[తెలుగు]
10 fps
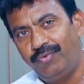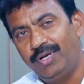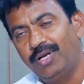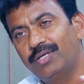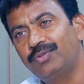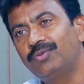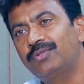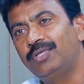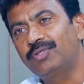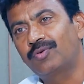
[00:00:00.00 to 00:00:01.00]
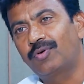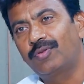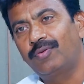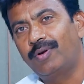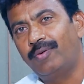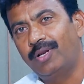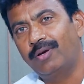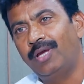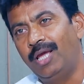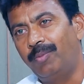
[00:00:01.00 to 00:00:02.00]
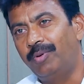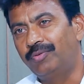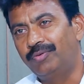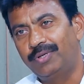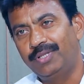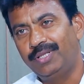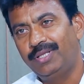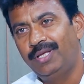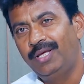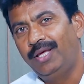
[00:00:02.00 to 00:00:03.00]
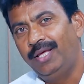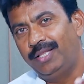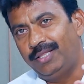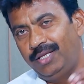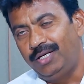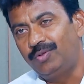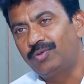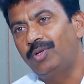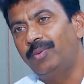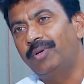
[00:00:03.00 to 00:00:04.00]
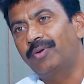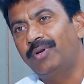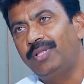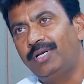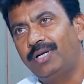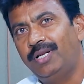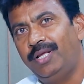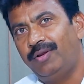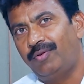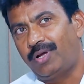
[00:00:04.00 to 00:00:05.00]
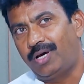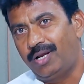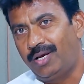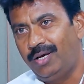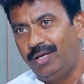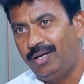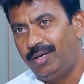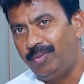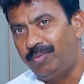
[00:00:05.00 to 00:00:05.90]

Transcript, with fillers: వీట్ గాజ్ జ్యూస్ తీసుకోవడం ద్వారా వాళ్ళకు హెల్ప్ అవుతుంటుంది దీన్ని దృష్టిలో పెట్టుకుని ఏంటంటే నేను రకరకాల